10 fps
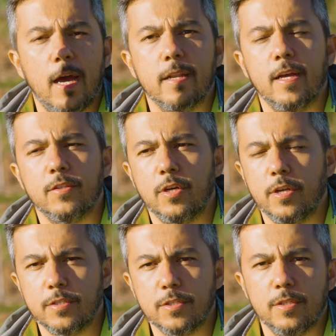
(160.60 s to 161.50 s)
Her kat
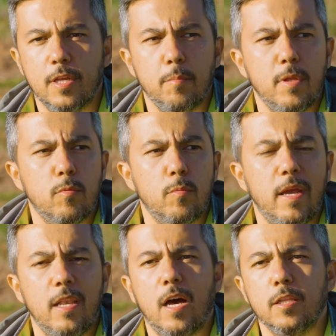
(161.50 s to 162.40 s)
arasında minimum
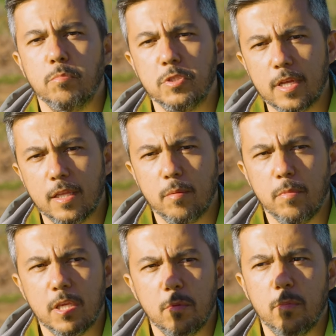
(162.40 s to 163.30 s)
50-60
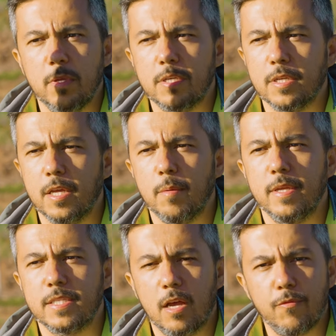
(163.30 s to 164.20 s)
santimlik gibi bir e,
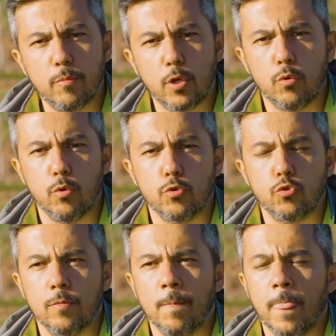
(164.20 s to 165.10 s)
mesafe
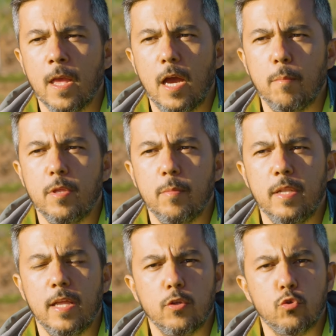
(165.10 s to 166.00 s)
bırakıyoruz. Hem
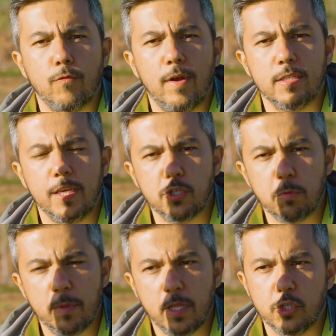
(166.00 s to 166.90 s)
birbirlerine çok fazla
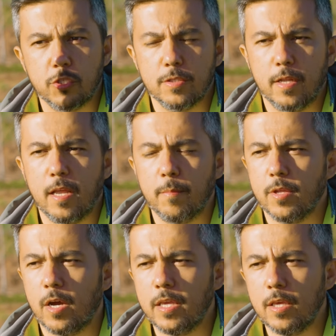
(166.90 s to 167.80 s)
geçmemeler açısından hem
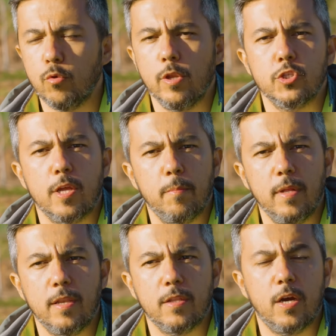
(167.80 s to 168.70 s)
daha iyi
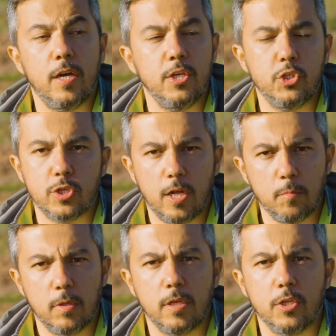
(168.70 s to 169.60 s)
güneşlenmeleri, daha iyi ışık
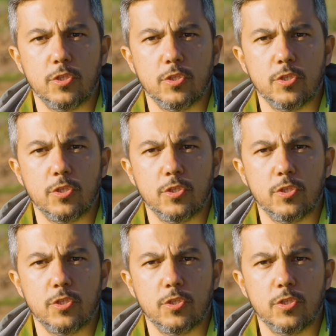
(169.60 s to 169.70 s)
almaları